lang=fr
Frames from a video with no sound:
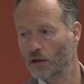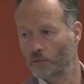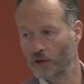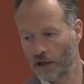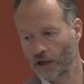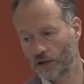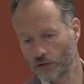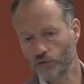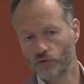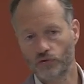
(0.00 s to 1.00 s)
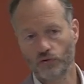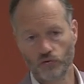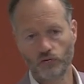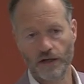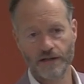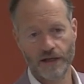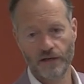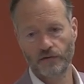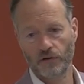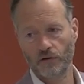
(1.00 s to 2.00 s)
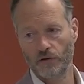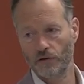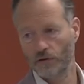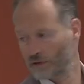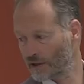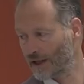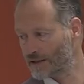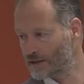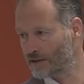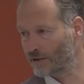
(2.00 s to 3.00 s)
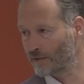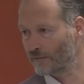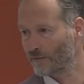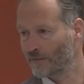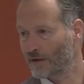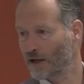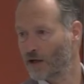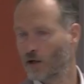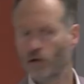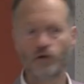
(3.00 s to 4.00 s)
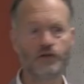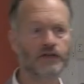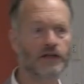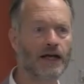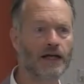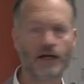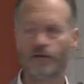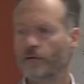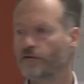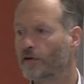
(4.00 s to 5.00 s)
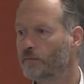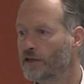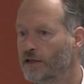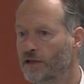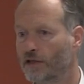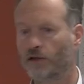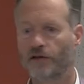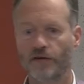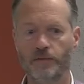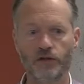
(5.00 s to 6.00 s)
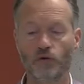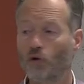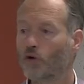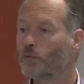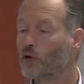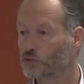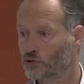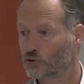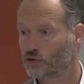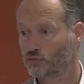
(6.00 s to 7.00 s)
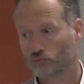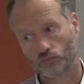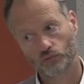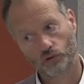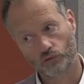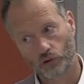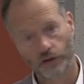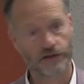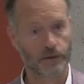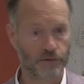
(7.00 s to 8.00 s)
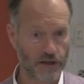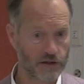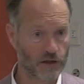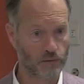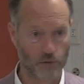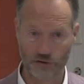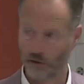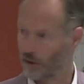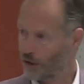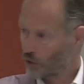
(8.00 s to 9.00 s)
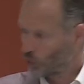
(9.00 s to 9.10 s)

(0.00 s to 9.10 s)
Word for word: Mais elle suce surtout la sève euh, des racines. Euh, le striga est de la même famille, de la famille de l'orobanche que vous connaissez peut-être, qui est une plante, alors elle,